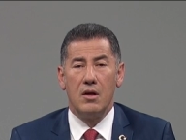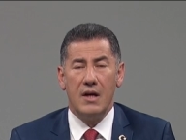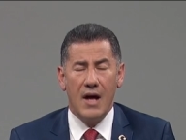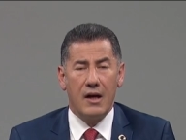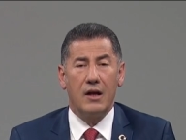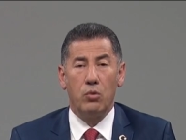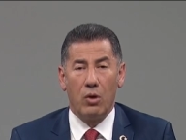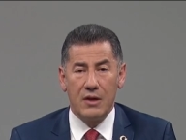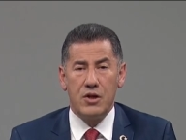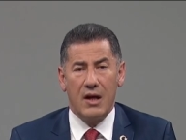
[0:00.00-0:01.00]
Liyakat
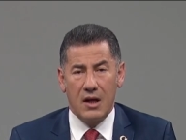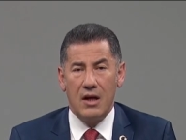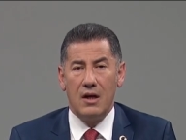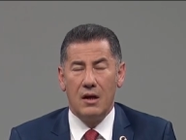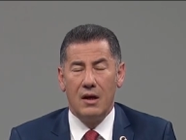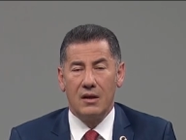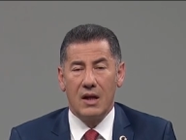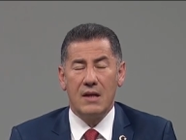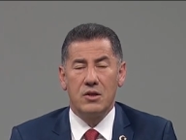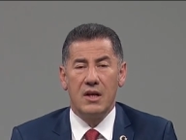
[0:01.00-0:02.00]
olacak ki
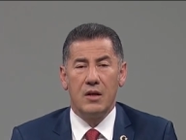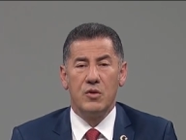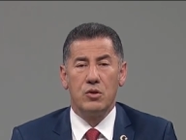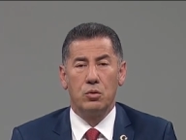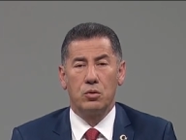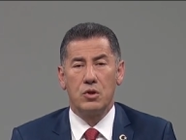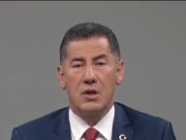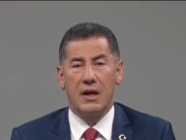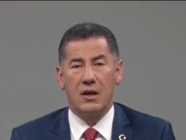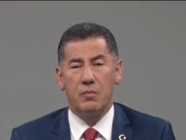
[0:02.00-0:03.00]
gençlerimiz yurt
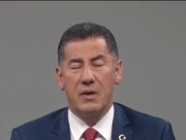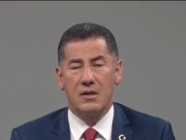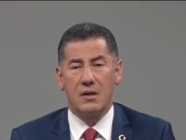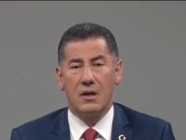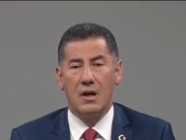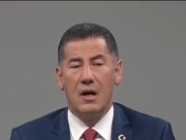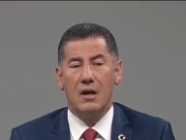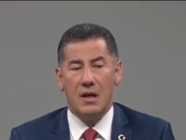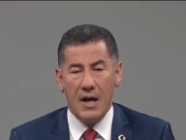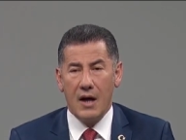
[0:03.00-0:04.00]
dışına gitmesin.
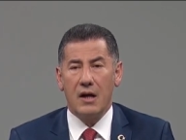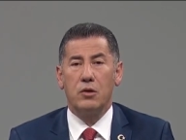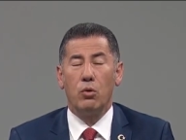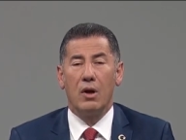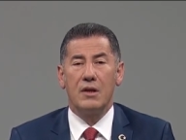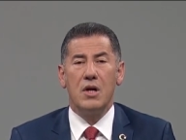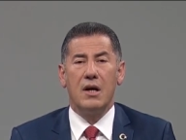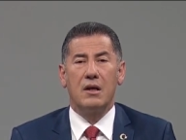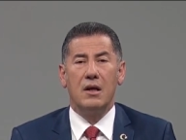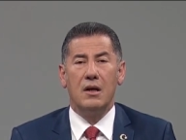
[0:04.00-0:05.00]
Liyakat
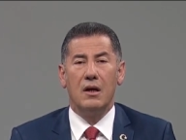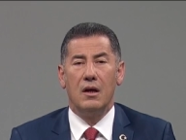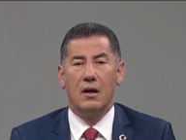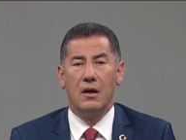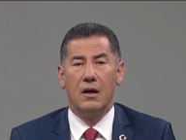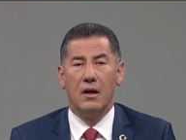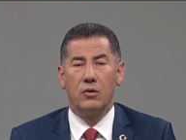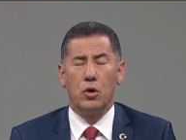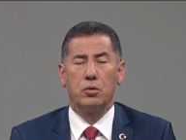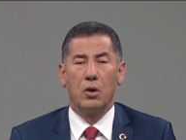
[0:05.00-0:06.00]
olacak ki
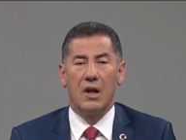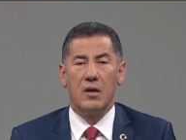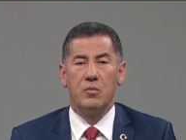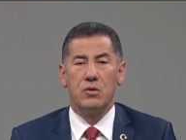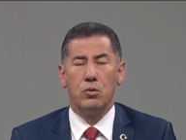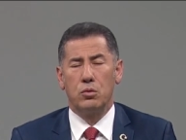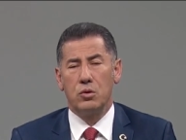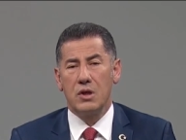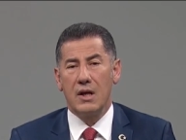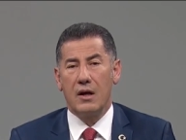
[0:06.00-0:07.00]
doktorlarımız yurt
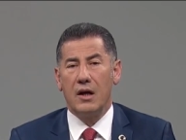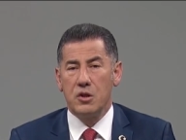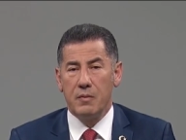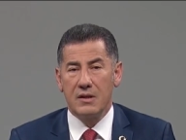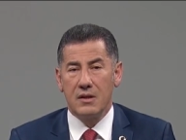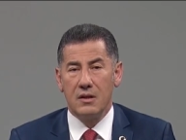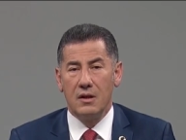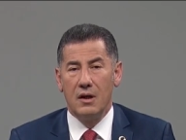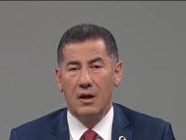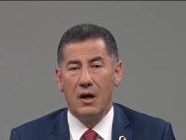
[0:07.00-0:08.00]
dışına kaçmasın
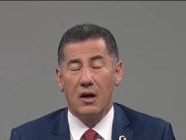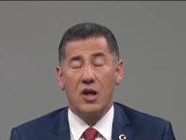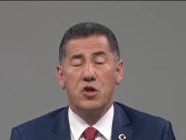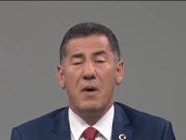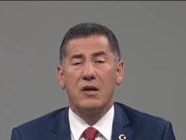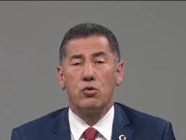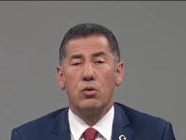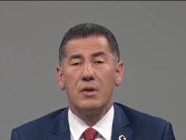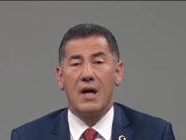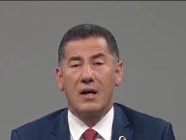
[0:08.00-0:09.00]
kaçmak
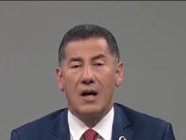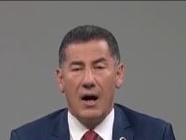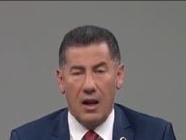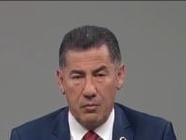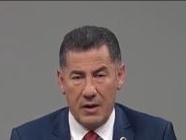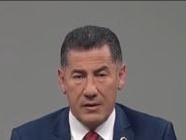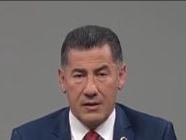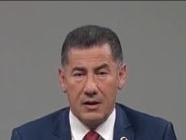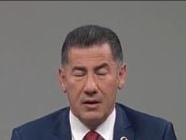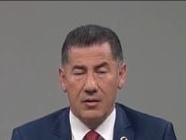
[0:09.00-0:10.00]
zorunda kalmasın.